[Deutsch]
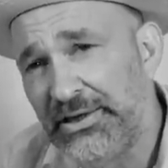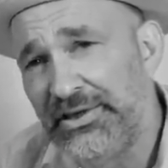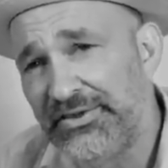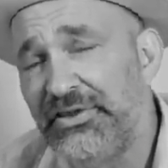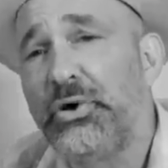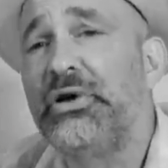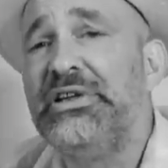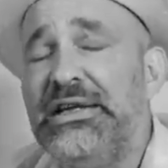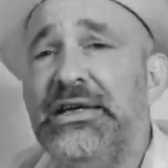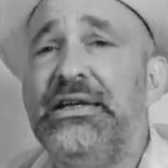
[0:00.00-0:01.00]
sind doch
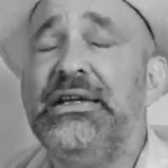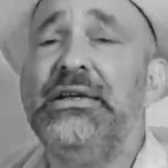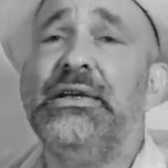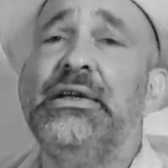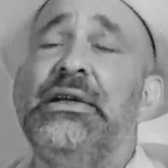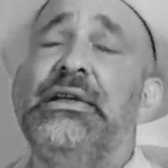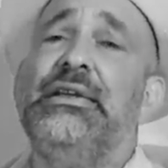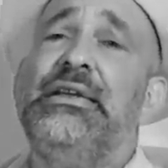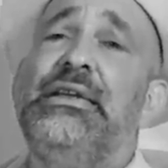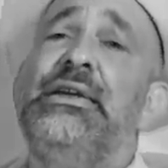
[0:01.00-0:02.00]
diejenigen,
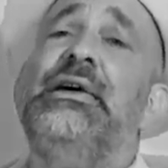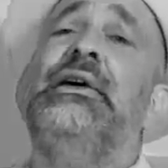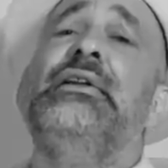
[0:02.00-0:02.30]
die